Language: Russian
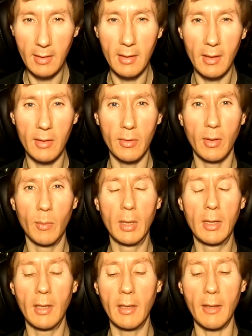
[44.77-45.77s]
сразу
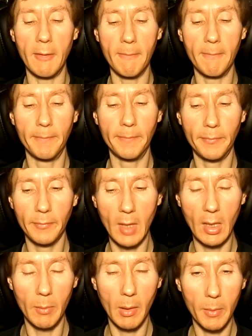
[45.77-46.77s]
комментарий
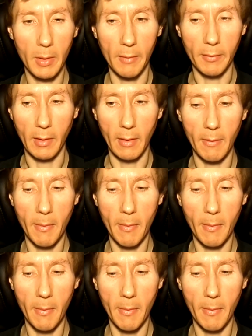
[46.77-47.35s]
или поправка.